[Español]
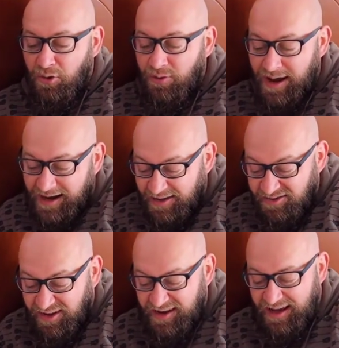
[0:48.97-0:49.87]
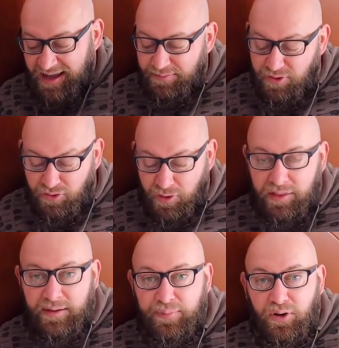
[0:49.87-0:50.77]
una gran serie que he visto
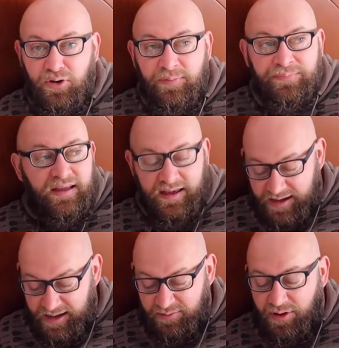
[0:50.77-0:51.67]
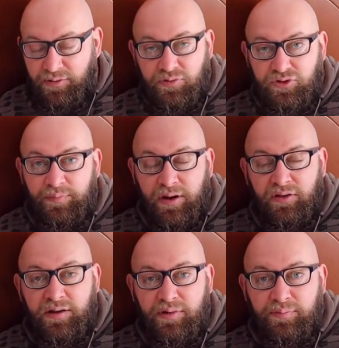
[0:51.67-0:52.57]
hace poco y que, bueno, hemos
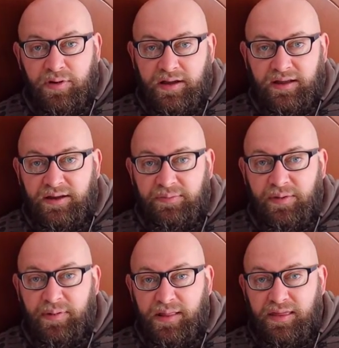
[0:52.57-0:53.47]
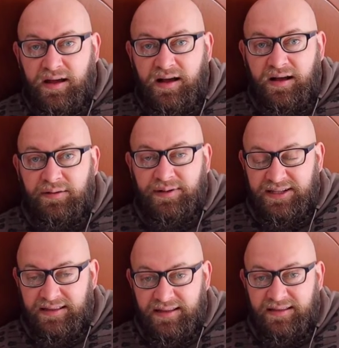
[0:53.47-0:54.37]
comprado el libro porque me parecía
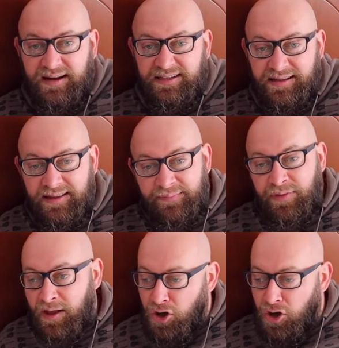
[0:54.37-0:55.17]
bastante interesante.